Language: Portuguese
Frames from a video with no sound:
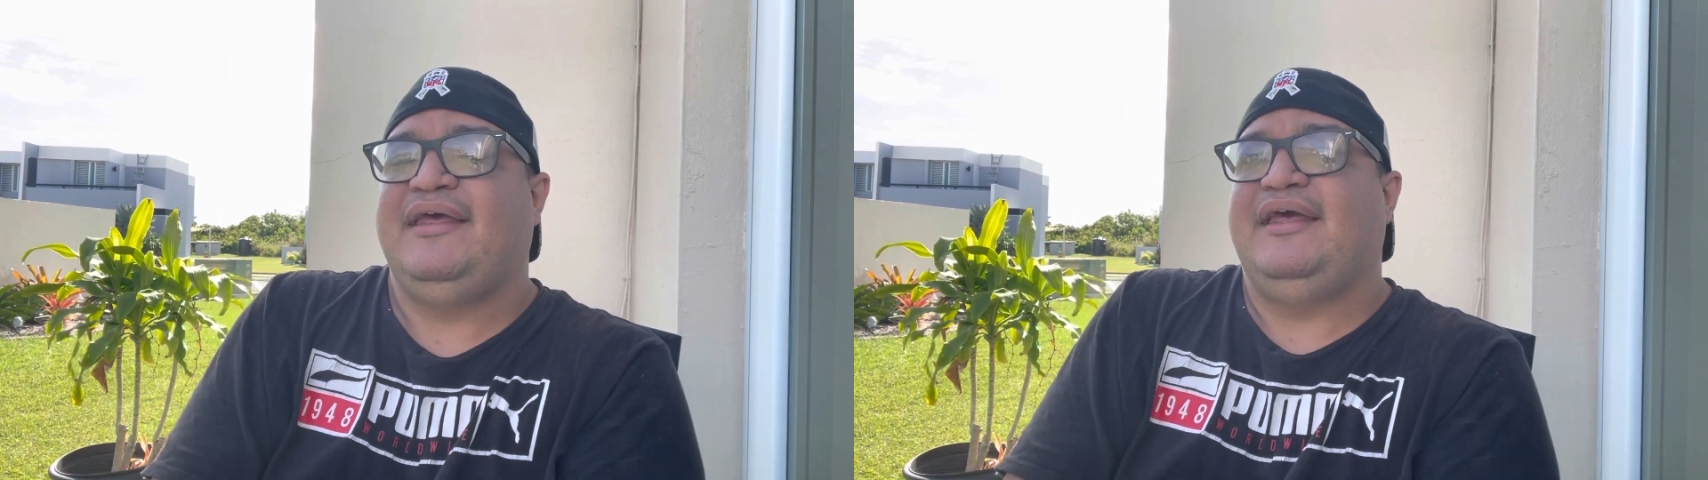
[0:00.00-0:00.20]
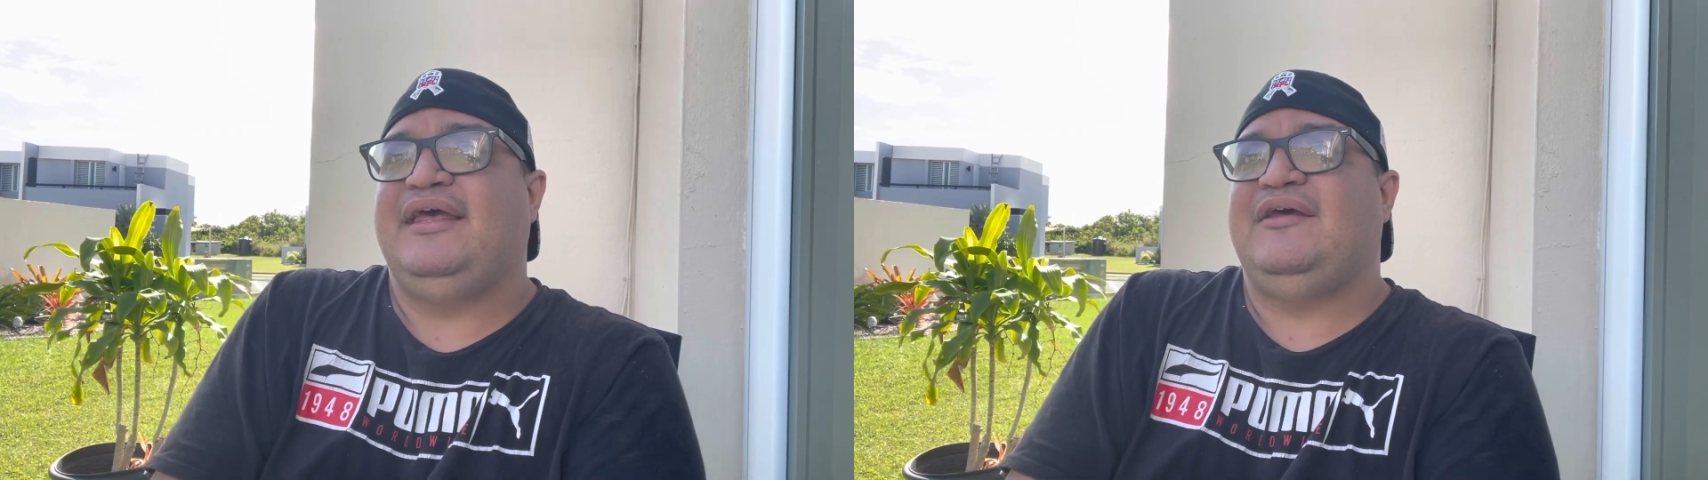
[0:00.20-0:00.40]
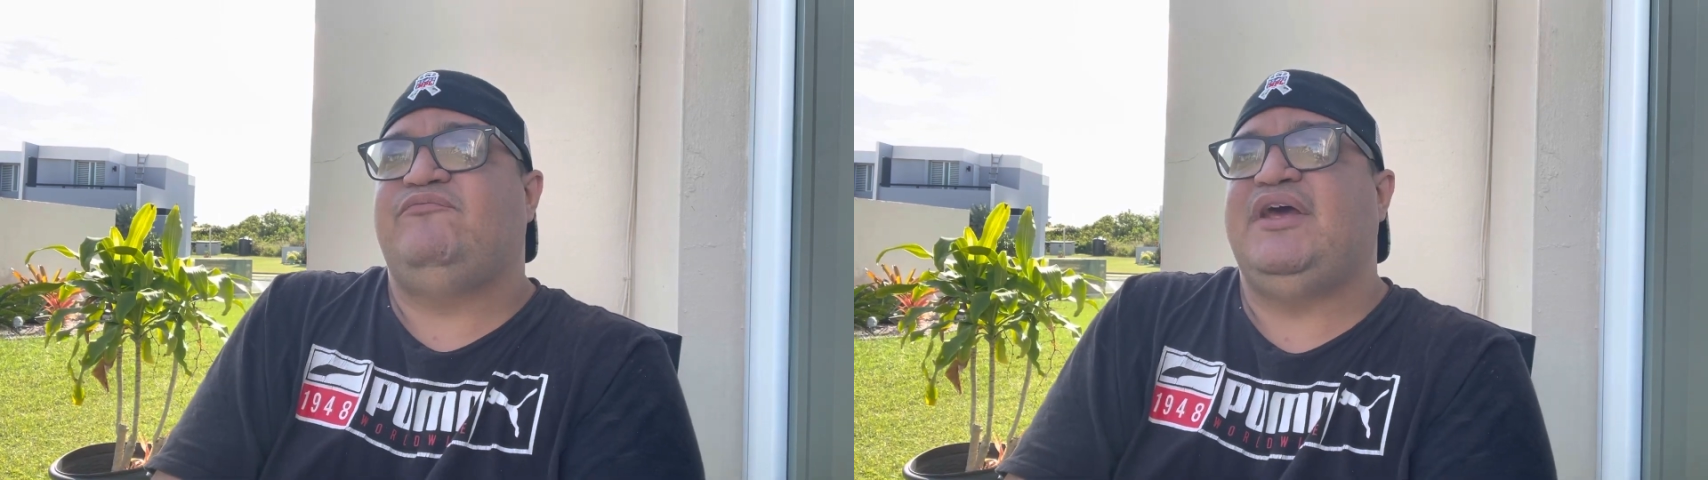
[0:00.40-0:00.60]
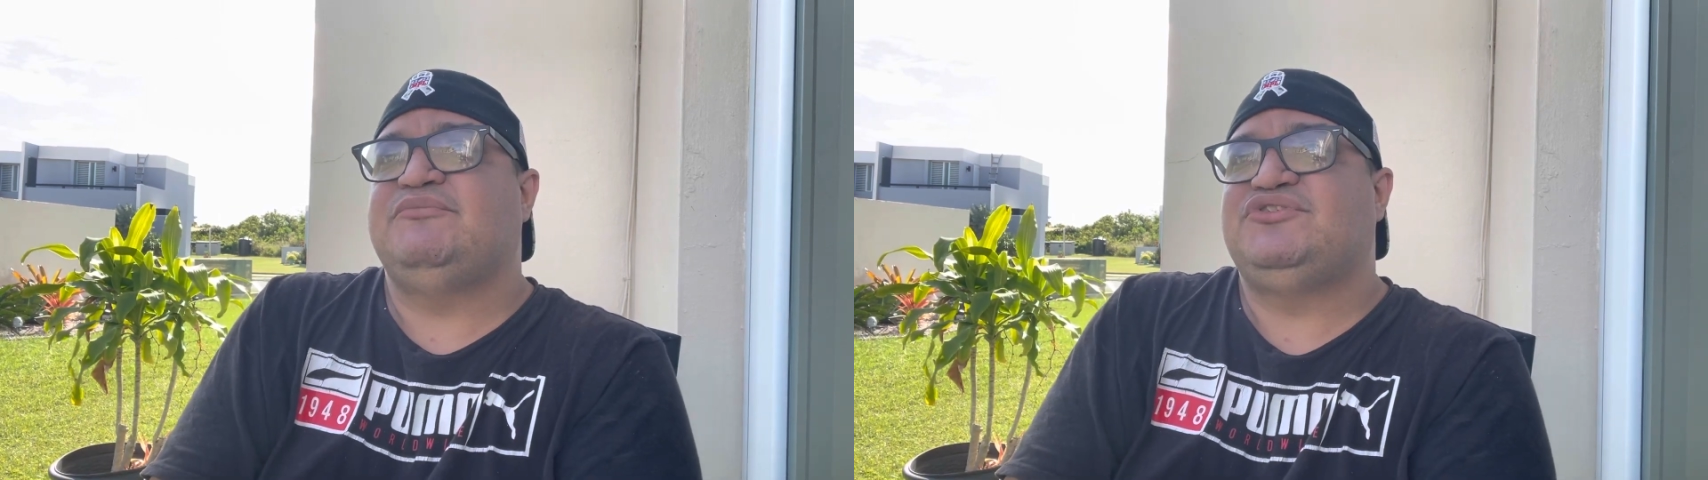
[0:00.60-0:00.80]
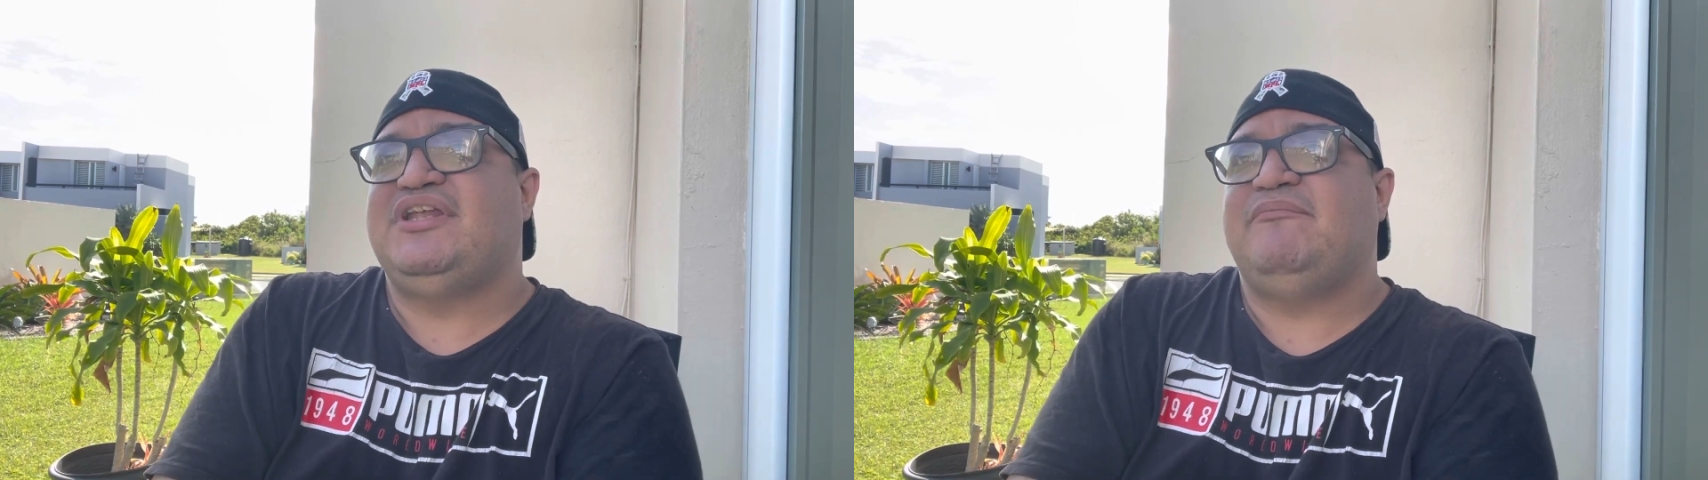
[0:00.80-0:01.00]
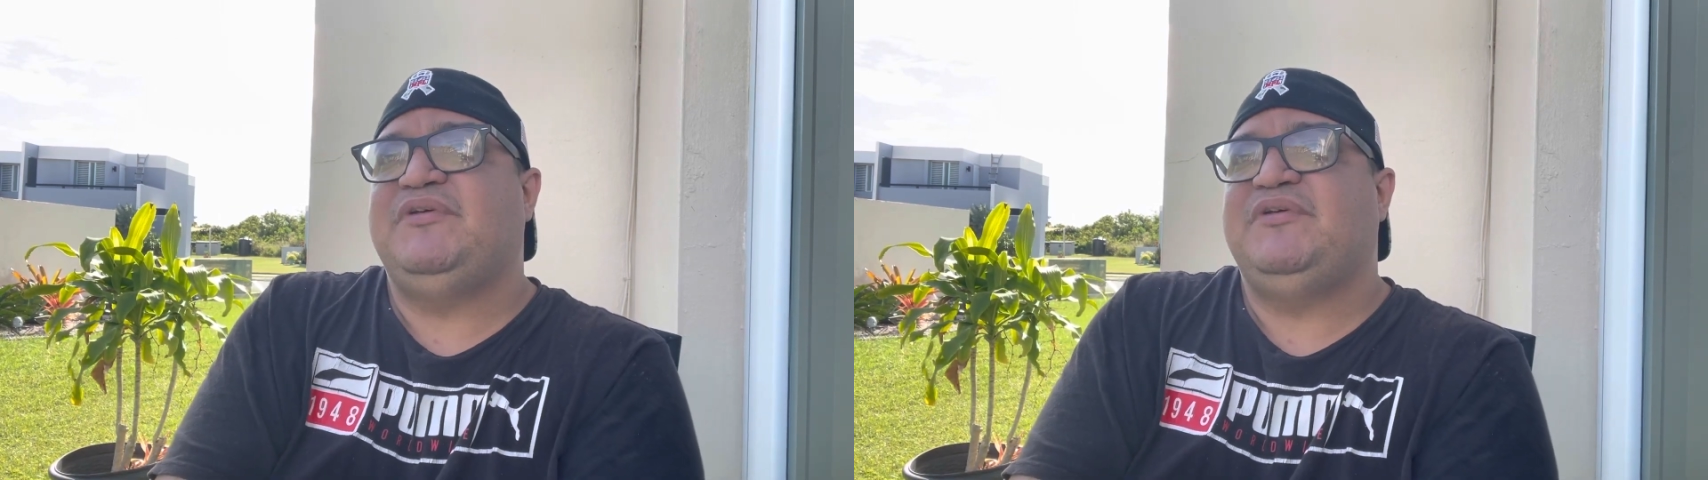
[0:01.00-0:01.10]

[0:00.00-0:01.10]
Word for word: É, vemos na